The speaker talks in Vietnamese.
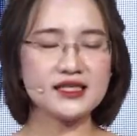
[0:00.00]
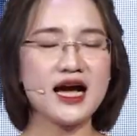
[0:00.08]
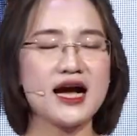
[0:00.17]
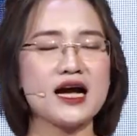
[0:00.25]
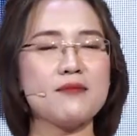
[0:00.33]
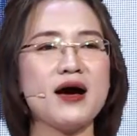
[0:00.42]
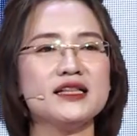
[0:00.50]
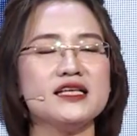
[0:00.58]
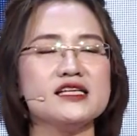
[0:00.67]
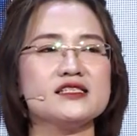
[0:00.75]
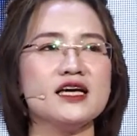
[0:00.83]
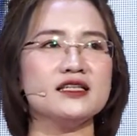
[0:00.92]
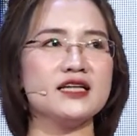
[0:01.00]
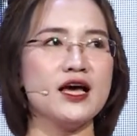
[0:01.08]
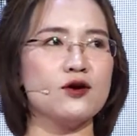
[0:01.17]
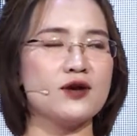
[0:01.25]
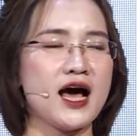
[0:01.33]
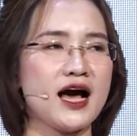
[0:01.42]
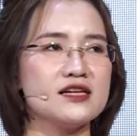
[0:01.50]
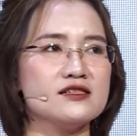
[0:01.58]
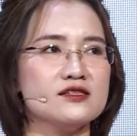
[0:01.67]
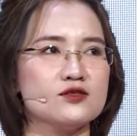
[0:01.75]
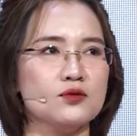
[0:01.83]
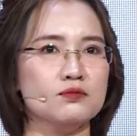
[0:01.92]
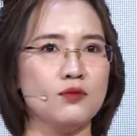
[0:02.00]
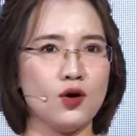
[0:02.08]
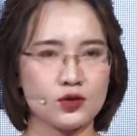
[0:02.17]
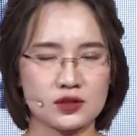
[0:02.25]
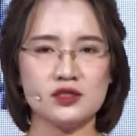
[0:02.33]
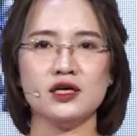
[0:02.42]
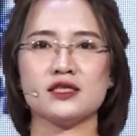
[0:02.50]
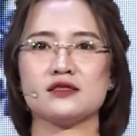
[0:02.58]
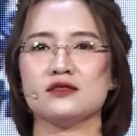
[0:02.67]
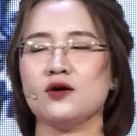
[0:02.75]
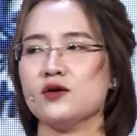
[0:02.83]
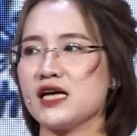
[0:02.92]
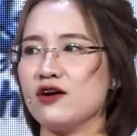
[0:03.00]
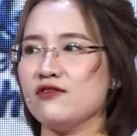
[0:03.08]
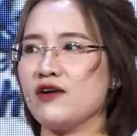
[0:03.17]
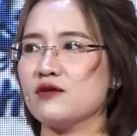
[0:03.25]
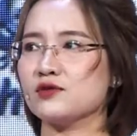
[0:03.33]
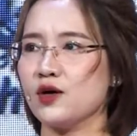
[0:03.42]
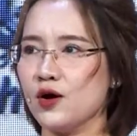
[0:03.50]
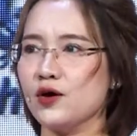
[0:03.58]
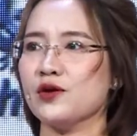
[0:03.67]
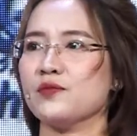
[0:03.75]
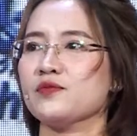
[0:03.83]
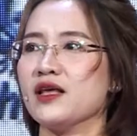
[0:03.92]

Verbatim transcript: cả các bạn thí sinh đều đã sử dụng một lượt ngôi sao hy vọng rồi.